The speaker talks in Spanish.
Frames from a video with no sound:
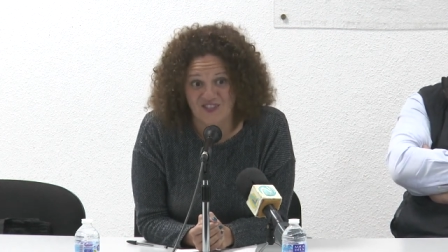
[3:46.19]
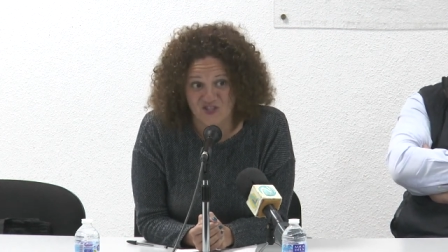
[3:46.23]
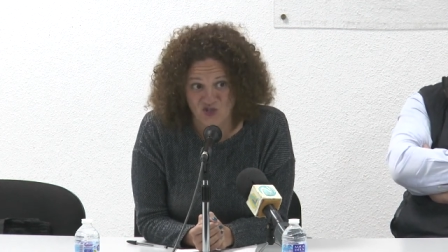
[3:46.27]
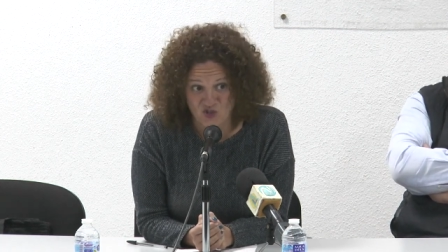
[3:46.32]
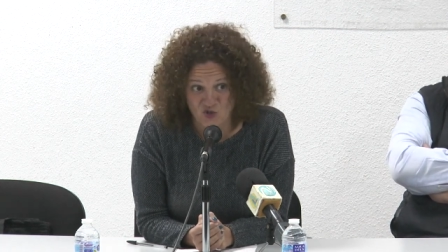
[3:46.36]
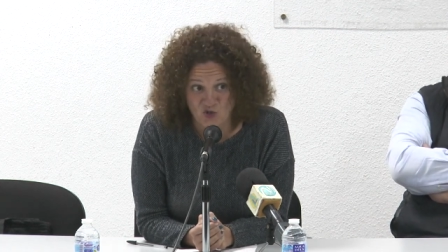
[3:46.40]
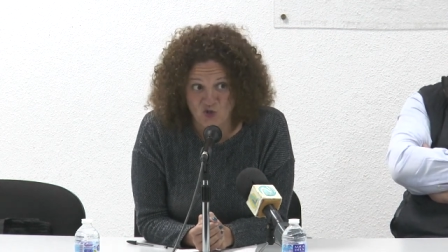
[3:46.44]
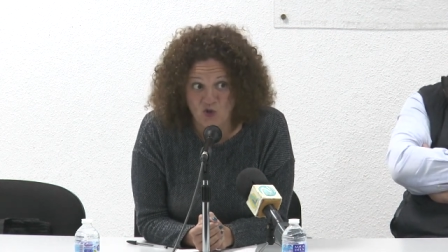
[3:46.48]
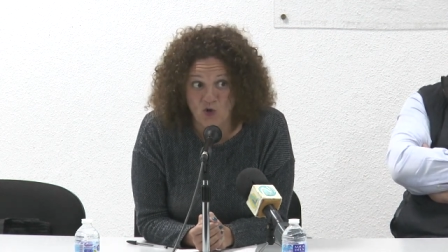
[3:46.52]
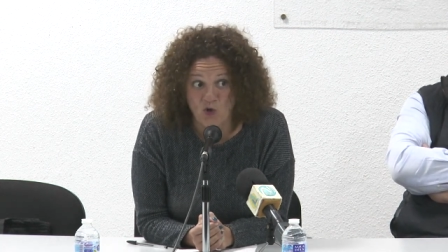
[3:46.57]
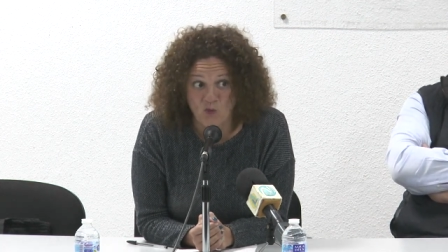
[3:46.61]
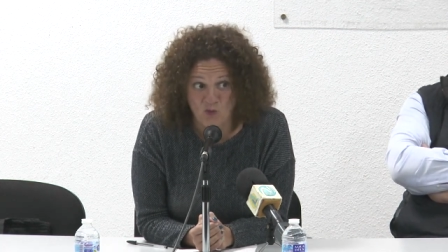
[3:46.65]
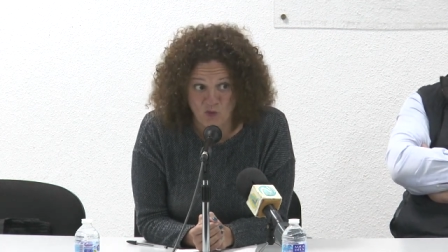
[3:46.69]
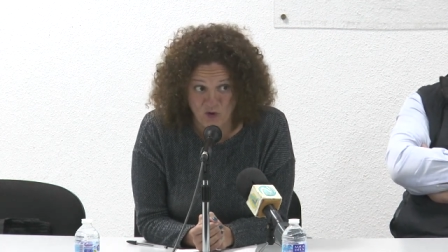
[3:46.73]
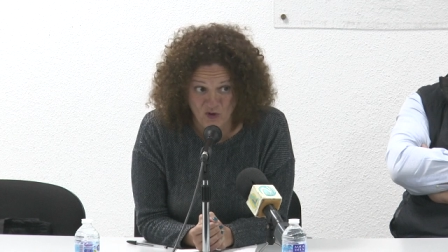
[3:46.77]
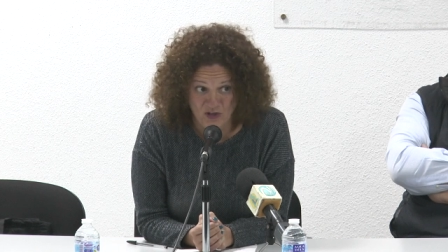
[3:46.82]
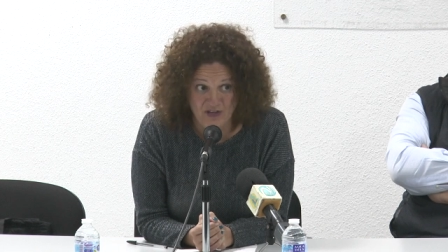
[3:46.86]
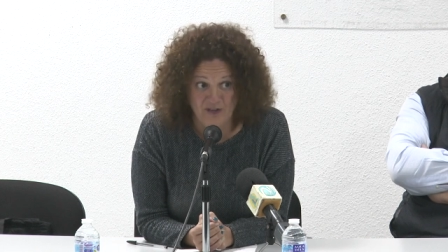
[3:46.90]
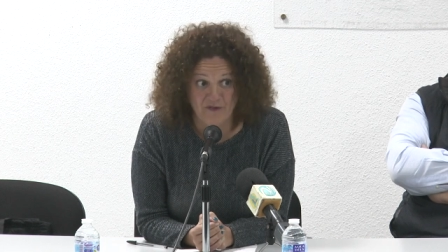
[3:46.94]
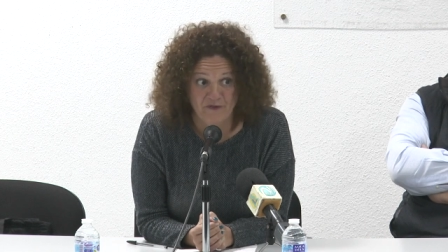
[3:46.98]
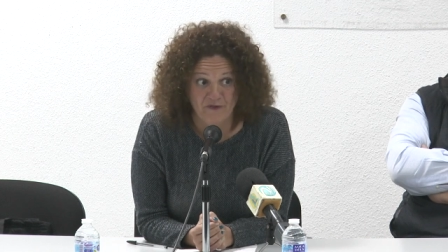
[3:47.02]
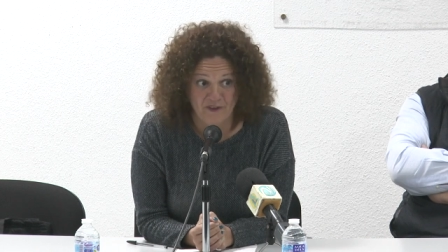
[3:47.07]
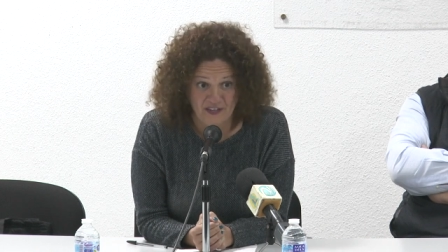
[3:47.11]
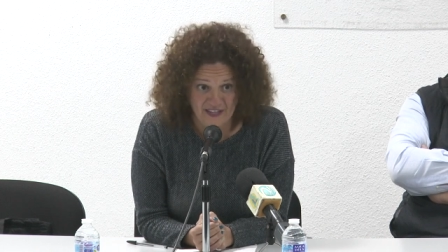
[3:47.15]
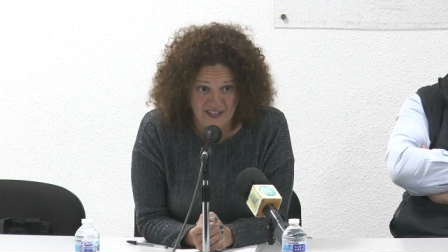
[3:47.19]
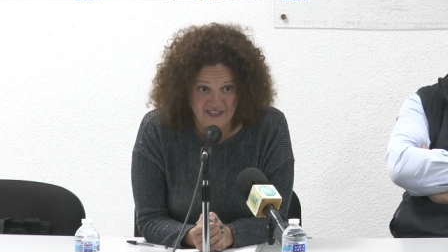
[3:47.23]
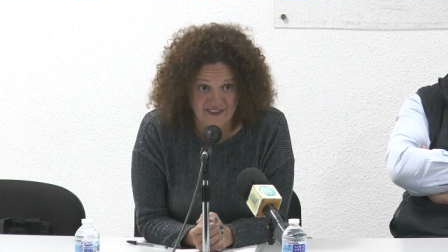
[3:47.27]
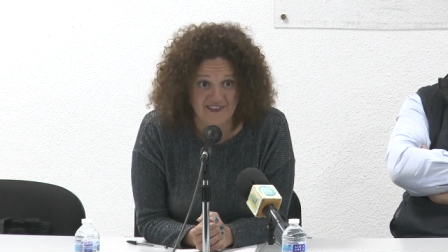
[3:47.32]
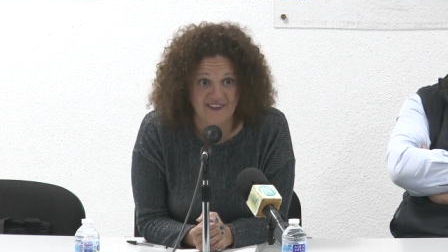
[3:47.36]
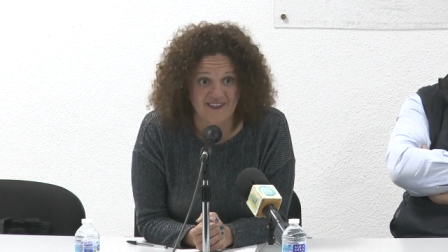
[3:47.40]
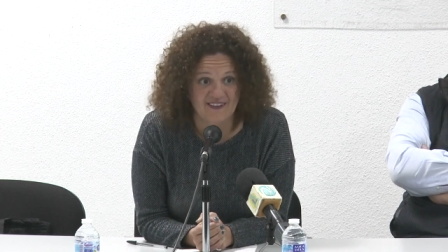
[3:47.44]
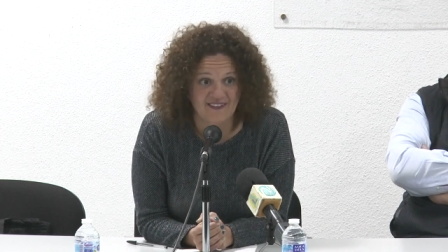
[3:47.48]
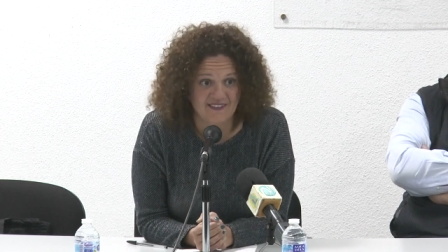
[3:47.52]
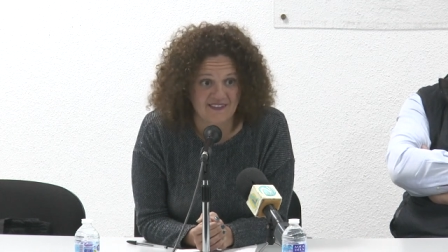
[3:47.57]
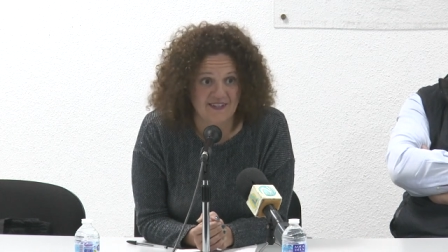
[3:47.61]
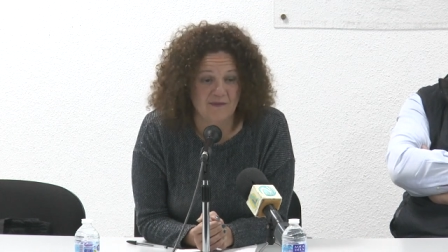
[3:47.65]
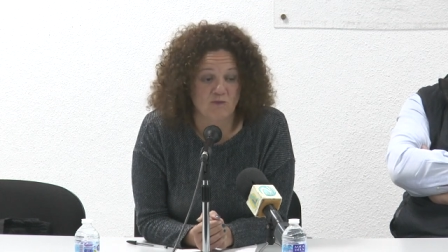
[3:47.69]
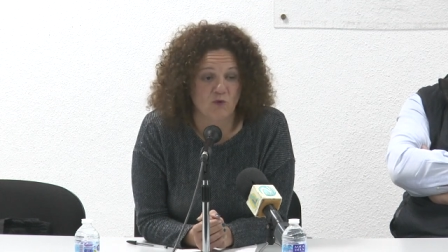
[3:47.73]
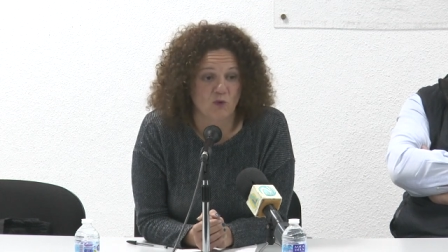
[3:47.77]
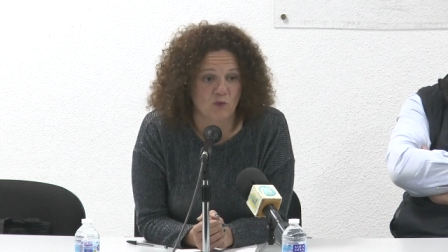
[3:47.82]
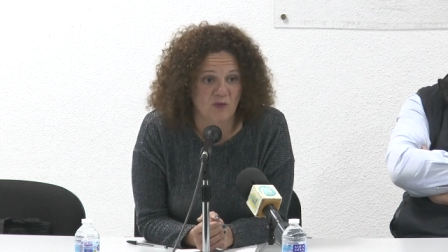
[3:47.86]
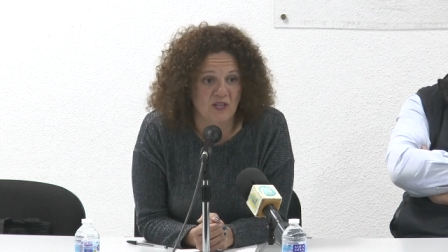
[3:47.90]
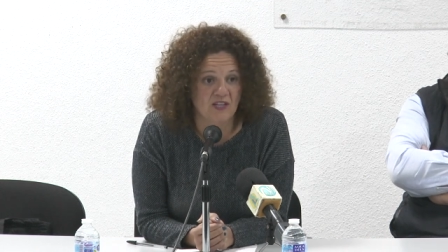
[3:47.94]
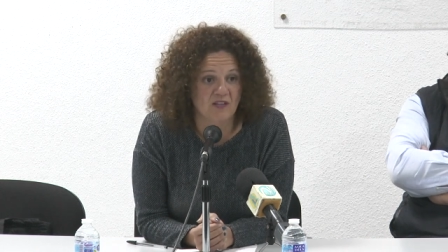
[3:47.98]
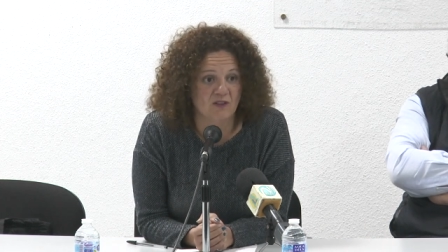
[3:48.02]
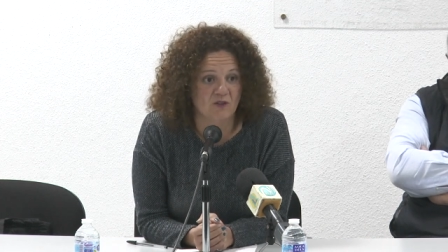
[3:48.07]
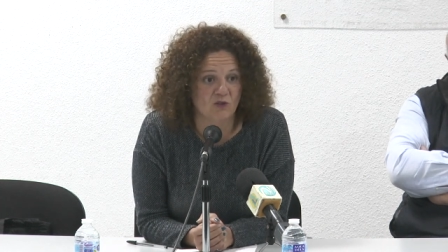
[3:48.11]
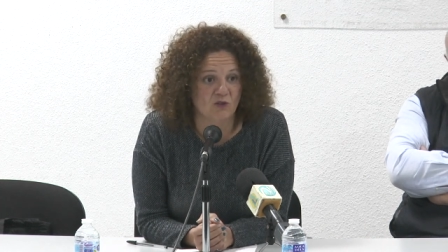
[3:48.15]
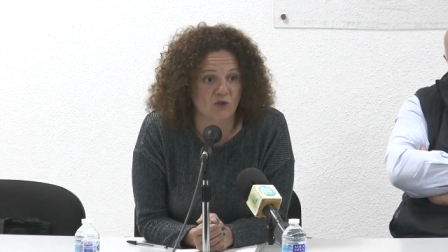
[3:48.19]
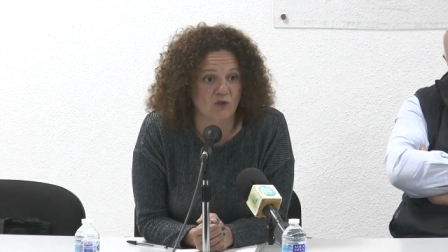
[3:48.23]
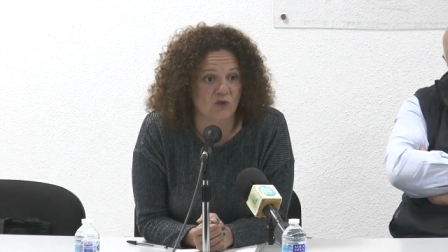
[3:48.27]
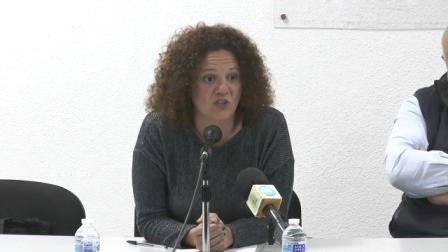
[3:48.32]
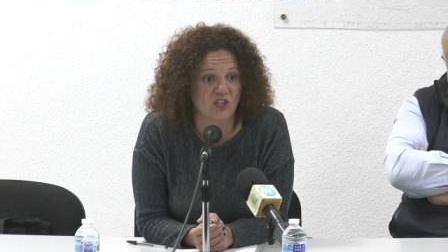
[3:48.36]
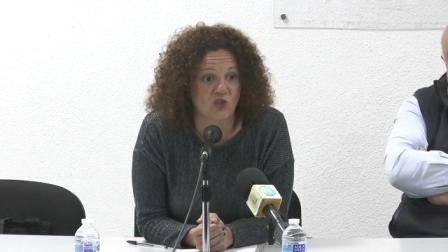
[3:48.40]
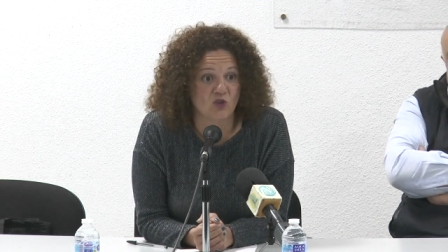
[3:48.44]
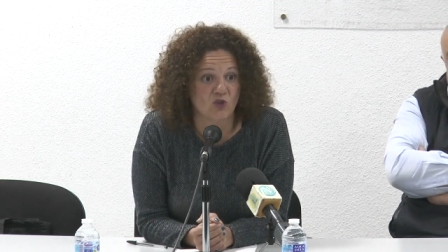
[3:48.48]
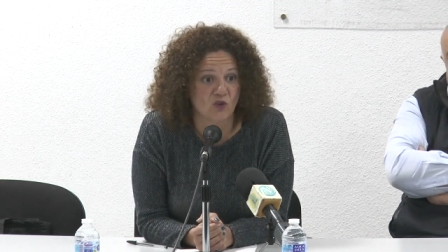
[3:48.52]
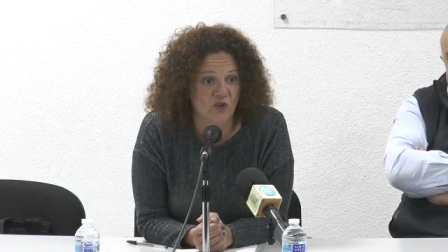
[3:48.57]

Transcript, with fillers: somos referente en este momento de